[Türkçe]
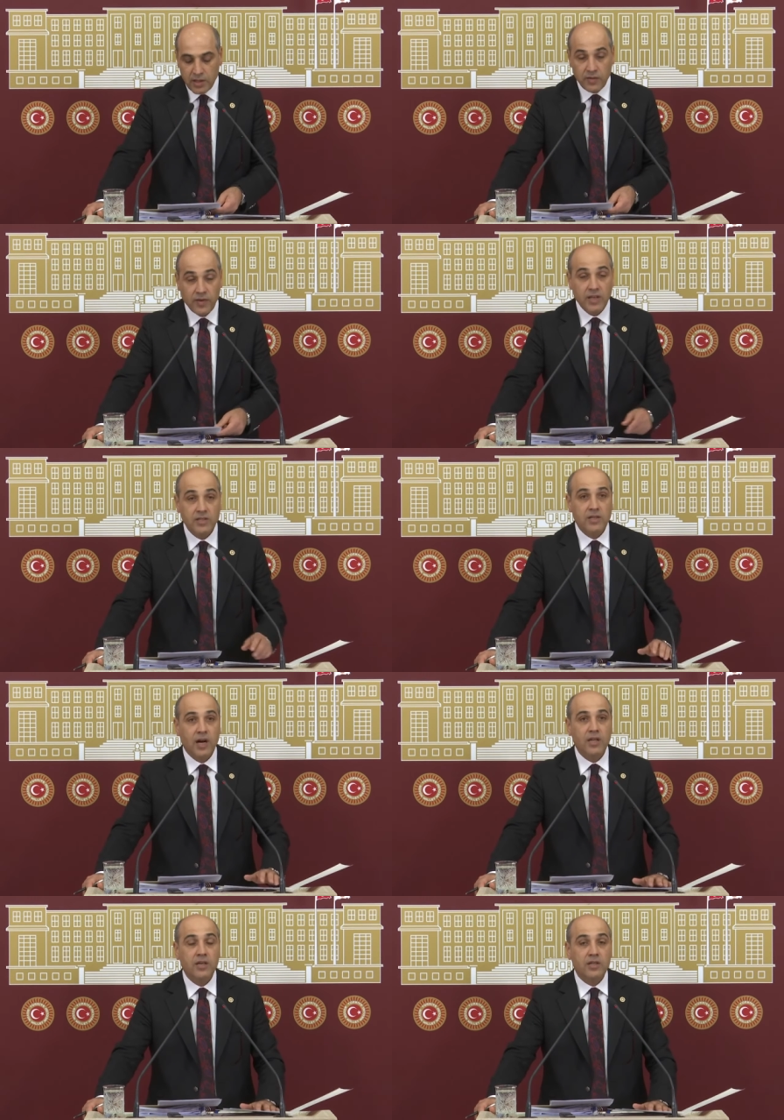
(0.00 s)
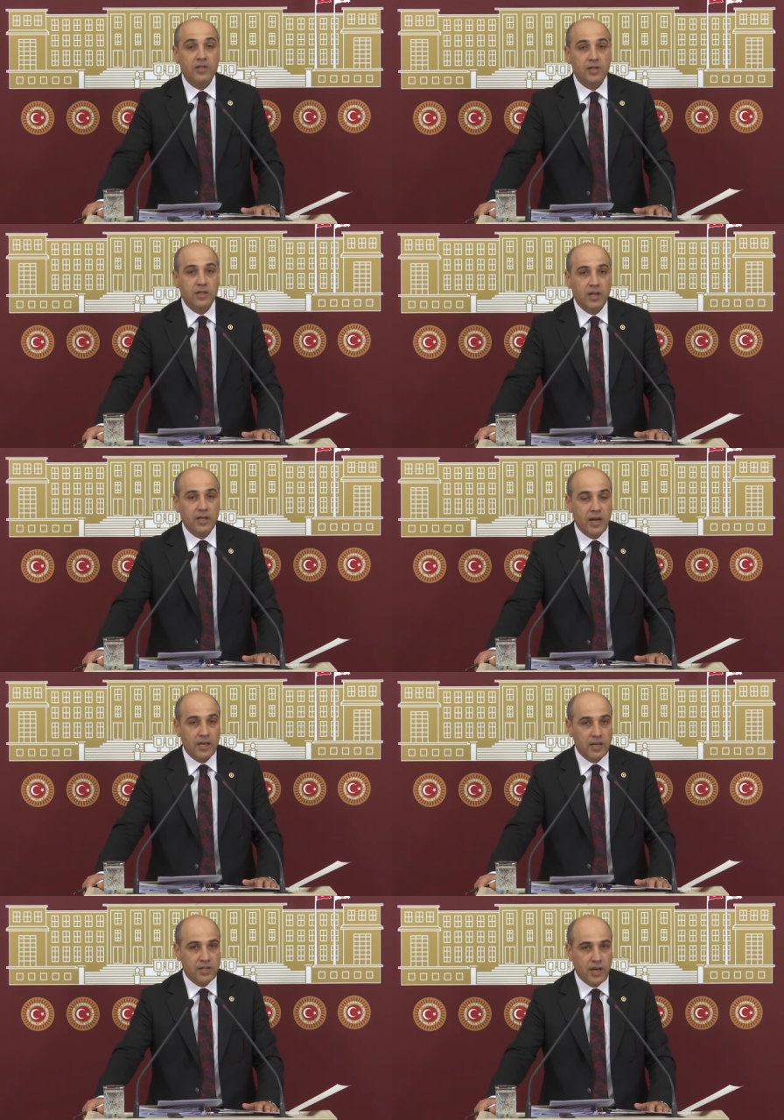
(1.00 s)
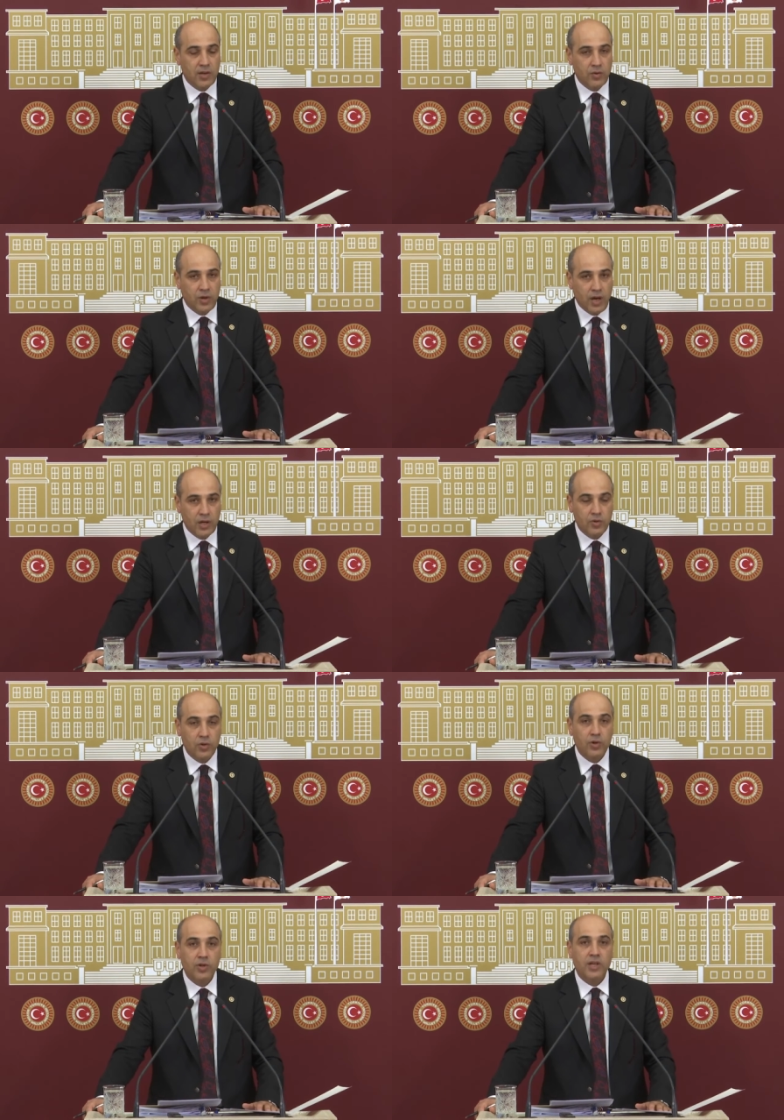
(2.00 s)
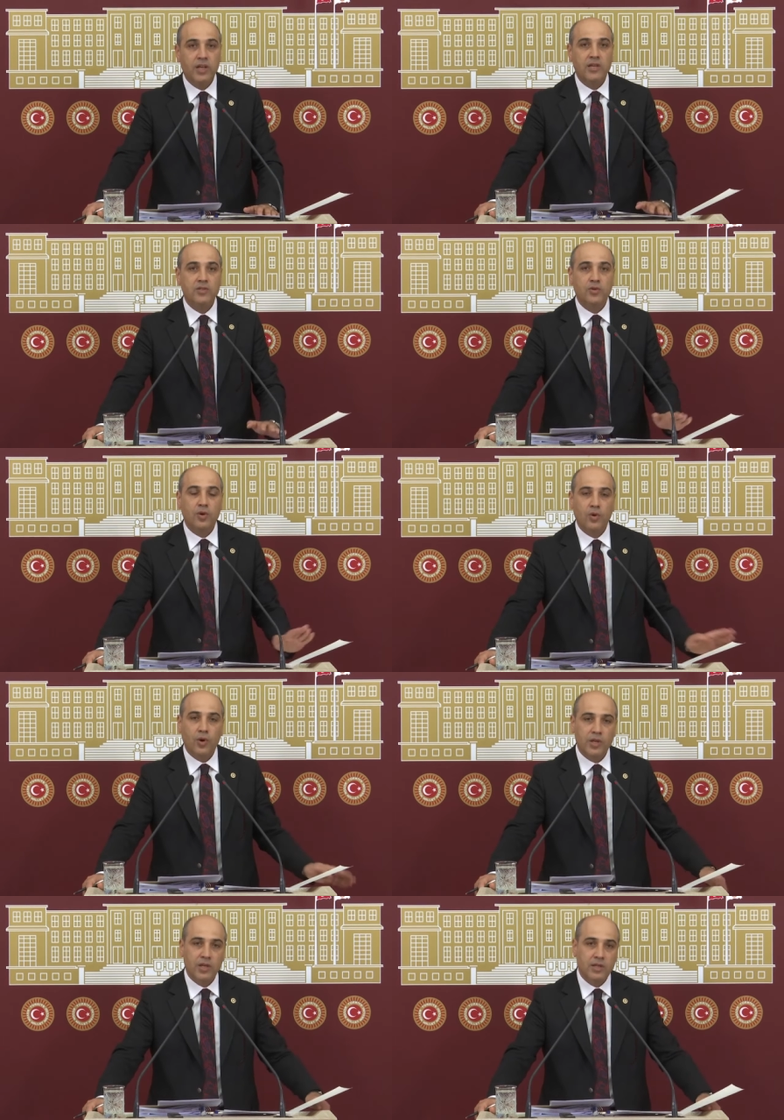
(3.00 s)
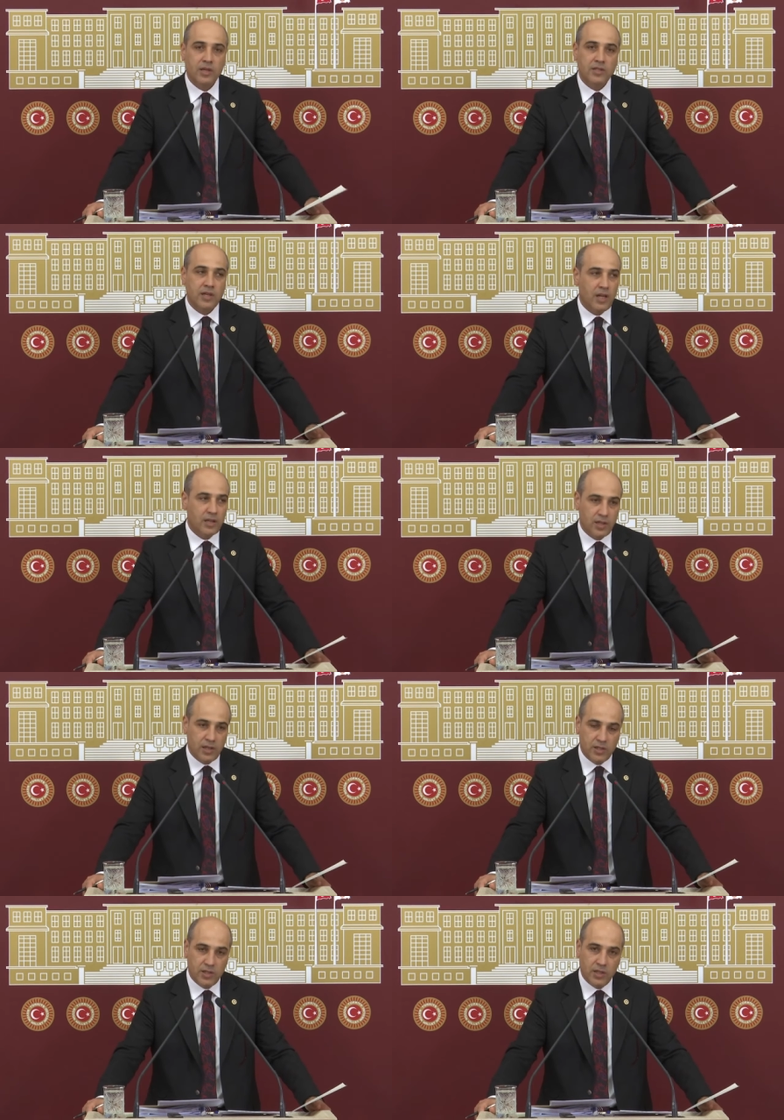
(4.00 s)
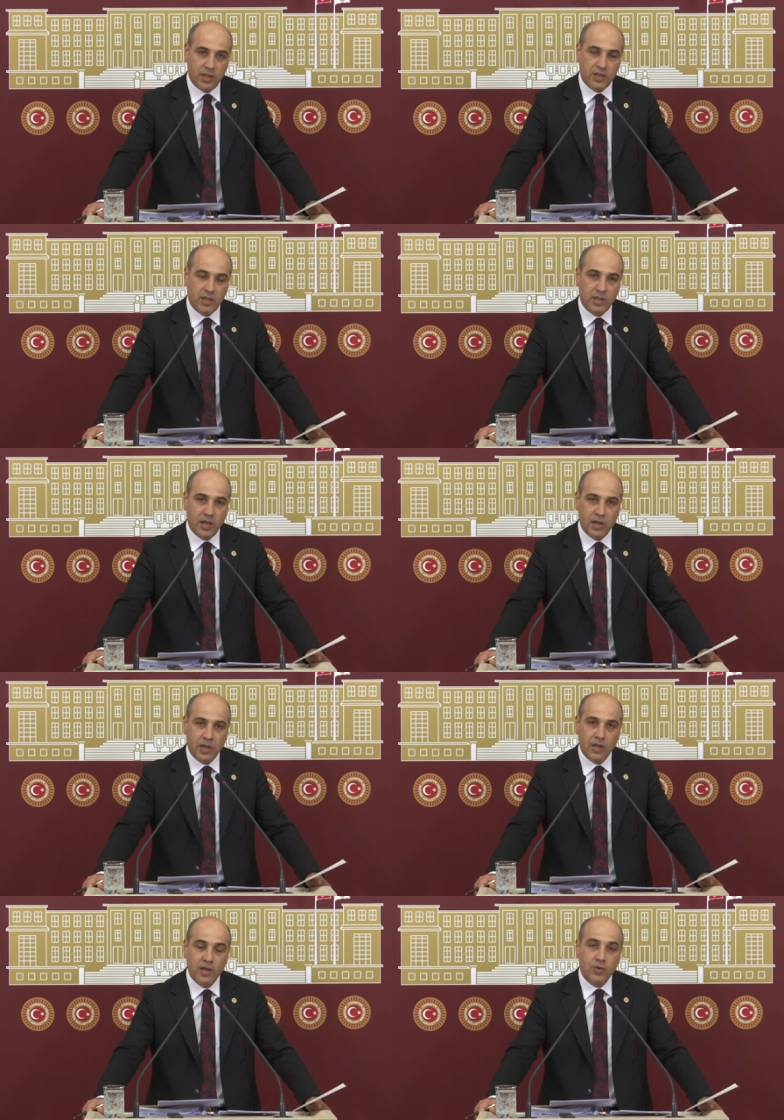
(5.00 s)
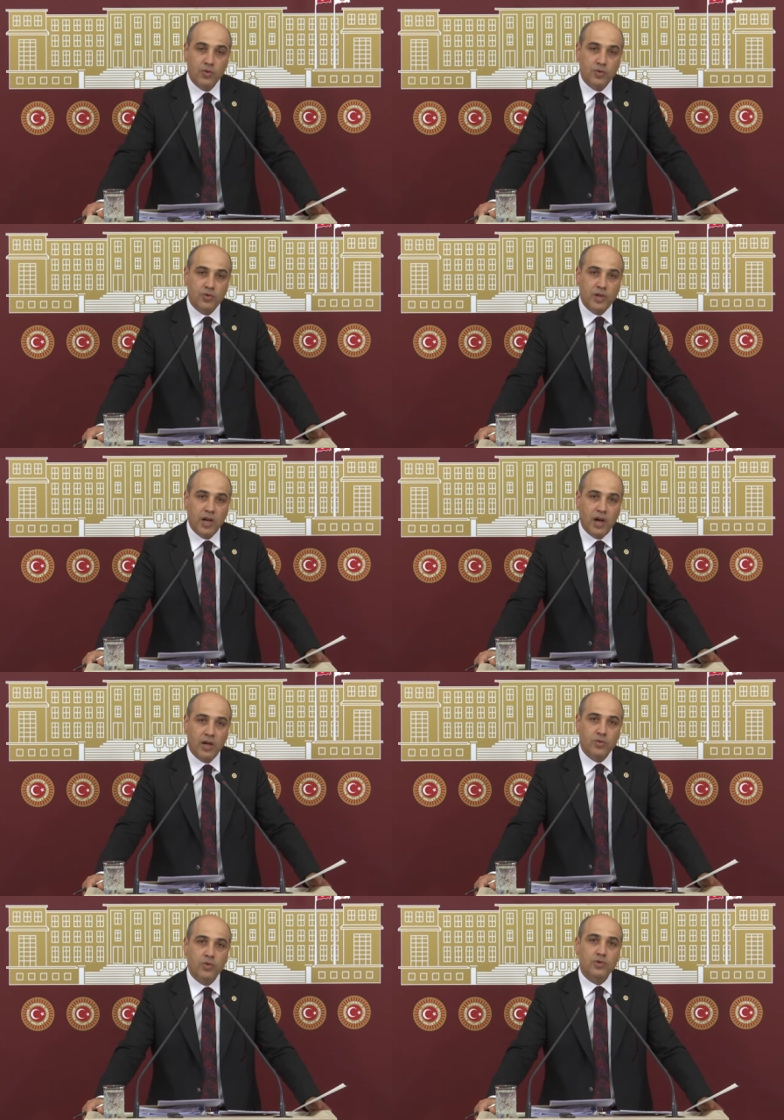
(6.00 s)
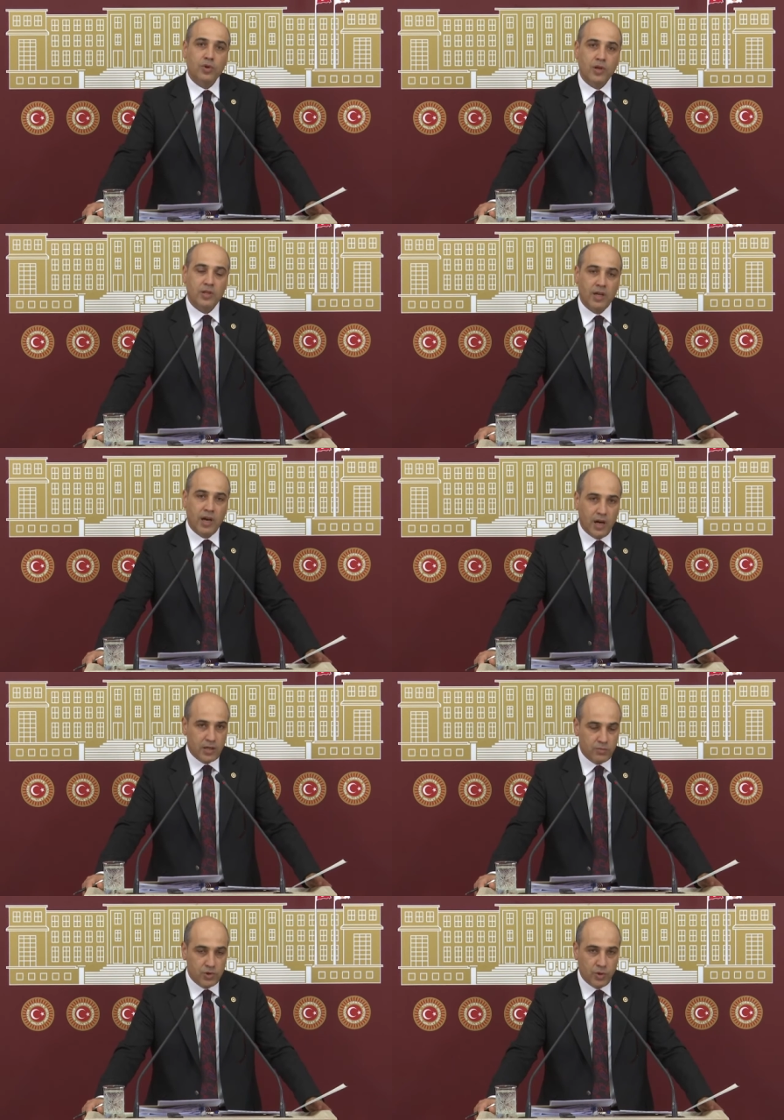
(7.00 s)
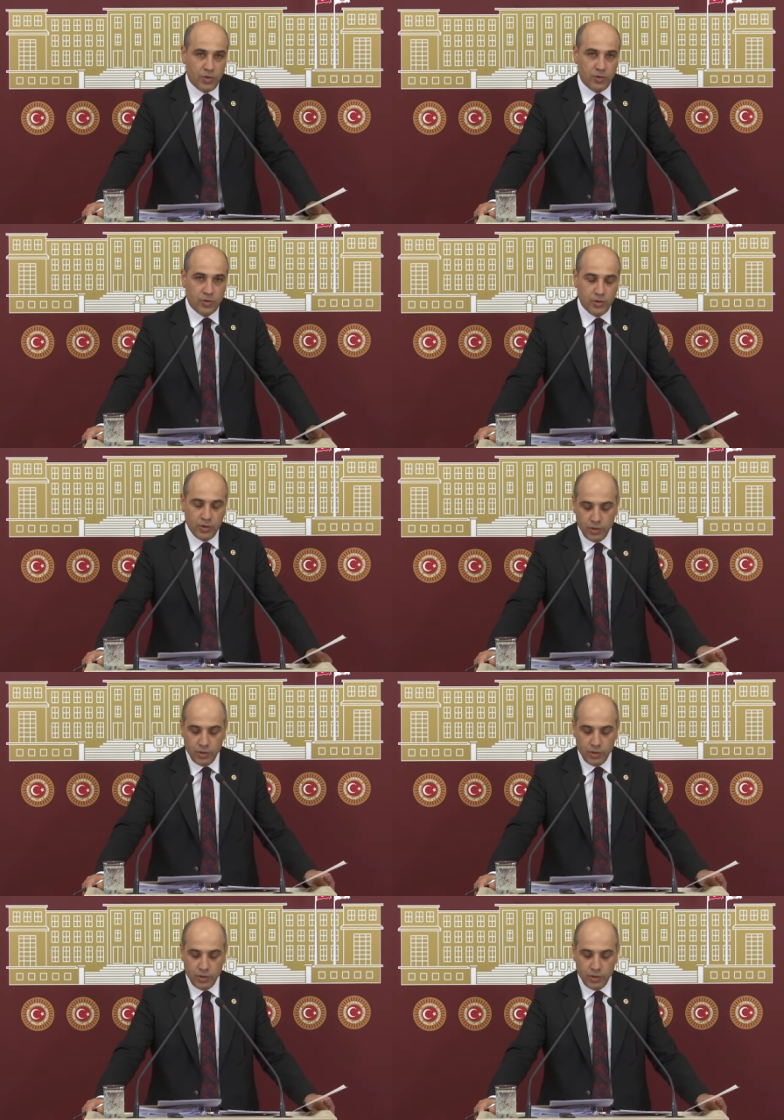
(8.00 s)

ve sağlıkta şiddet her geçen gün artıyor. Yine son 10 yılda sağlıktaki şiddetinde yüzde 600 oranında artmış olduğunu